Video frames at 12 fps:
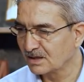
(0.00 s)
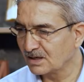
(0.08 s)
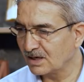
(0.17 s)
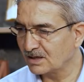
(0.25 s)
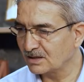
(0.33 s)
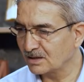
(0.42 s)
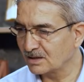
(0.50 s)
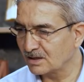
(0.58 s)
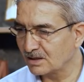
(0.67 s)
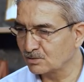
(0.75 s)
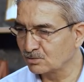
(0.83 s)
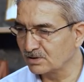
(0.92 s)
La
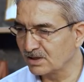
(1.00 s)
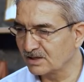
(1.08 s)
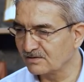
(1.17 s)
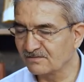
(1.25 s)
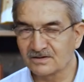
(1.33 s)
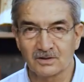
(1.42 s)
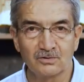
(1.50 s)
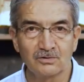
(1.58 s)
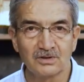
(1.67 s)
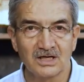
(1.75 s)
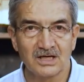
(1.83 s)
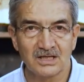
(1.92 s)
yekaduna
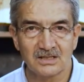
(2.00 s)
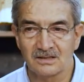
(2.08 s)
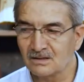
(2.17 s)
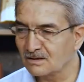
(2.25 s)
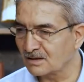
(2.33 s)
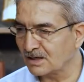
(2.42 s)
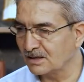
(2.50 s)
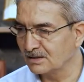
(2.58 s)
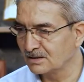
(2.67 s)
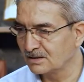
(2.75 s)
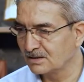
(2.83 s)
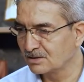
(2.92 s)
yefkahuna hadise
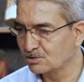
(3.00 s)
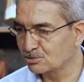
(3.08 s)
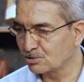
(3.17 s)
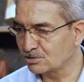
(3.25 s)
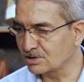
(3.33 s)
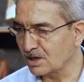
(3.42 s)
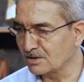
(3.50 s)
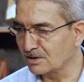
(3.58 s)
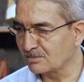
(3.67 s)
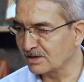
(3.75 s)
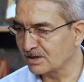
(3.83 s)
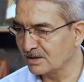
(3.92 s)
söz
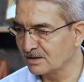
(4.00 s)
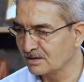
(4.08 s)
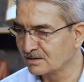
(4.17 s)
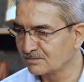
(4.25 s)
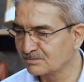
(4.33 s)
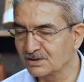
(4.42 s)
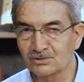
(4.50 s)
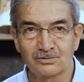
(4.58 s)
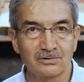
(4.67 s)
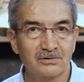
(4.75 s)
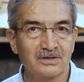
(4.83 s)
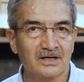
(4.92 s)
anlamaya bir
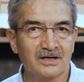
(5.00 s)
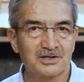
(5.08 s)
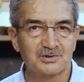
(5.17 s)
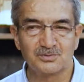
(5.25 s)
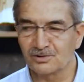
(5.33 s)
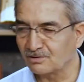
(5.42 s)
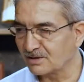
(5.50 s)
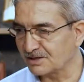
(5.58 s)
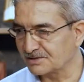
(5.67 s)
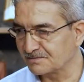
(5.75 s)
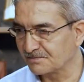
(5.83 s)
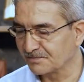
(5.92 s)
türlü
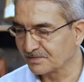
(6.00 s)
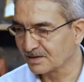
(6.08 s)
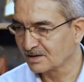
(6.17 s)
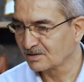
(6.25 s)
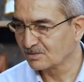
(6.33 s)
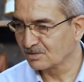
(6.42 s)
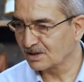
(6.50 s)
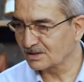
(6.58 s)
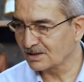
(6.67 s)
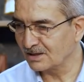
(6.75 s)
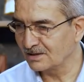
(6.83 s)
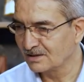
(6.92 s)
yanaşmıyorlar.
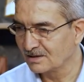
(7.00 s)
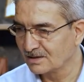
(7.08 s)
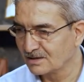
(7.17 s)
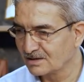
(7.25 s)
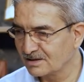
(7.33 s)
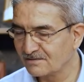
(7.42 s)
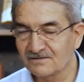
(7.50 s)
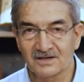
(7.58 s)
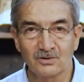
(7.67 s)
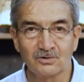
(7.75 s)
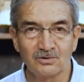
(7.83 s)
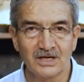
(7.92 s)
Burada
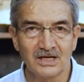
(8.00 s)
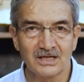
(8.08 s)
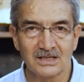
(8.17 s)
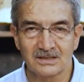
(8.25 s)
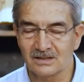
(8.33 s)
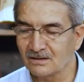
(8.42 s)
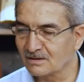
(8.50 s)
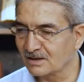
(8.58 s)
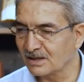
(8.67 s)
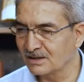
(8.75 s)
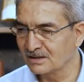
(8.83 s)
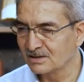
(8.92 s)
yefkahune
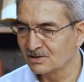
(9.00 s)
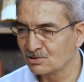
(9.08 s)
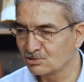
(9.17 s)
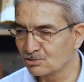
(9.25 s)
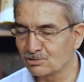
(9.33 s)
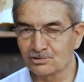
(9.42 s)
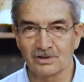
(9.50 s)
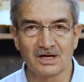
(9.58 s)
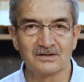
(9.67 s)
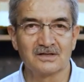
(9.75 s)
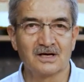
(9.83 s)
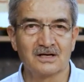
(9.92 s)
hadise sözü
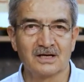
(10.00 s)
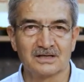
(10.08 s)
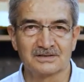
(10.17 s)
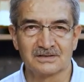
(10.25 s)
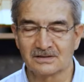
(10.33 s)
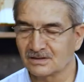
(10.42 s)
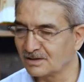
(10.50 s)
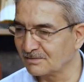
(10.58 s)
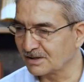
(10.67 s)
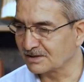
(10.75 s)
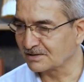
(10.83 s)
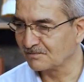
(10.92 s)
anlarlar
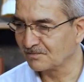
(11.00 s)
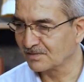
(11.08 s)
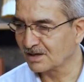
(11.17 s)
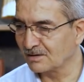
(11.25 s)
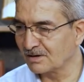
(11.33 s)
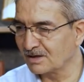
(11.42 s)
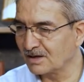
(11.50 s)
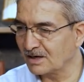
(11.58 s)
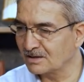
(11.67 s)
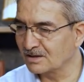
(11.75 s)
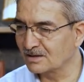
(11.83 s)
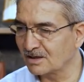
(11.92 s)
demek. Ama la
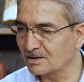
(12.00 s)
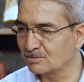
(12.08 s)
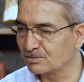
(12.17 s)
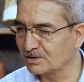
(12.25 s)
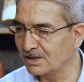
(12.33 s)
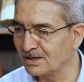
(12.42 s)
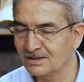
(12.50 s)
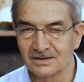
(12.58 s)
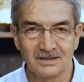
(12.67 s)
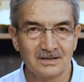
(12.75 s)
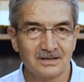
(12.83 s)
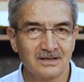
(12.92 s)
yekadune
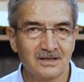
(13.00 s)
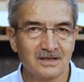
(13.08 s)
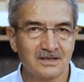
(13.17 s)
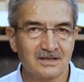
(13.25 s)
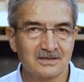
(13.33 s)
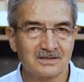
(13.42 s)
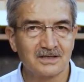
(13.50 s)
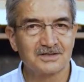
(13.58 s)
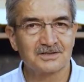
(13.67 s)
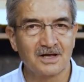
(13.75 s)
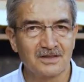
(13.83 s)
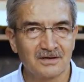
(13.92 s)
neredeyse
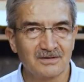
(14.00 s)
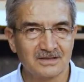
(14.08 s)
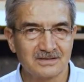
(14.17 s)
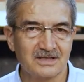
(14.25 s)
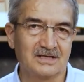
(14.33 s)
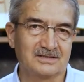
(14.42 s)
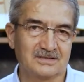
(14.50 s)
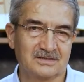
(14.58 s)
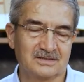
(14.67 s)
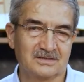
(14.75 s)
hiç anlamazlar.